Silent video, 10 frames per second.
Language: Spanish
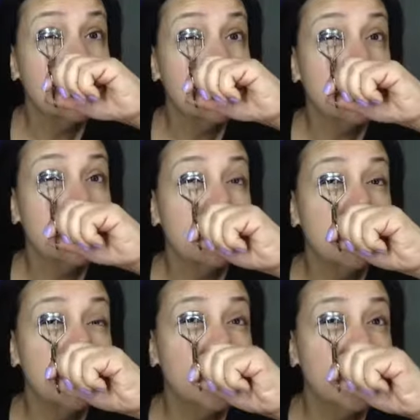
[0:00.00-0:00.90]

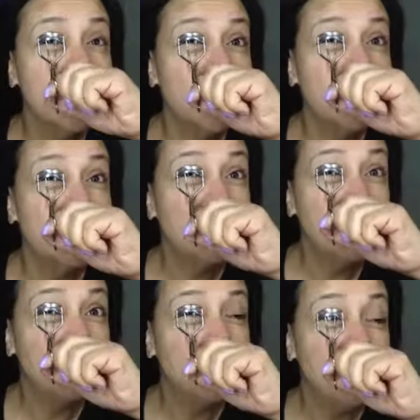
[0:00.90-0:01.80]
donde crecen
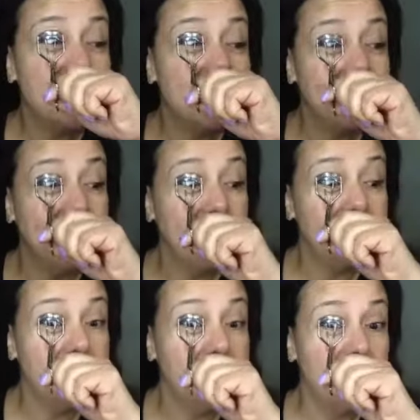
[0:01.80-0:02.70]
las, las pestañas
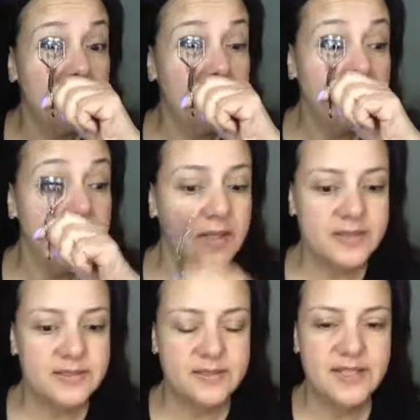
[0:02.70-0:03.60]
y también las
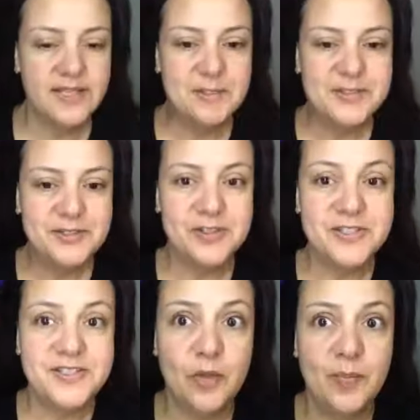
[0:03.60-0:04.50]
mías. vez se las
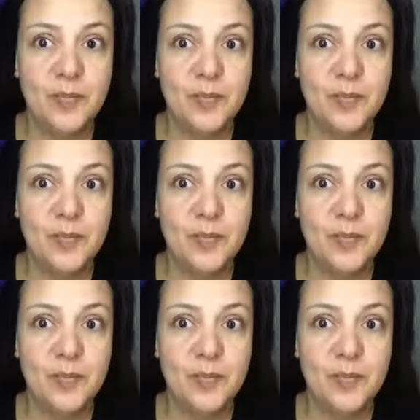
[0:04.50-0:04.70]
enseño para que vean.